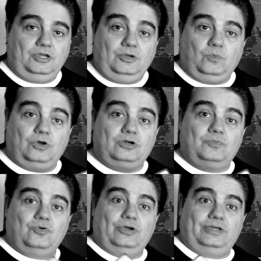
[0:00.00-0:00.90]
Bueno,
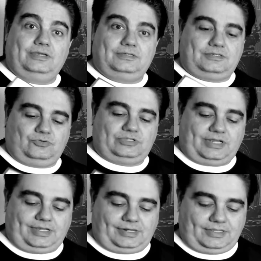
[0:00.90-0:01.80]
pues nuestra
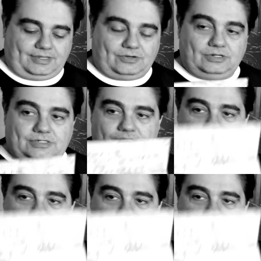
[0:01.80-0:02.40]
querida Caroline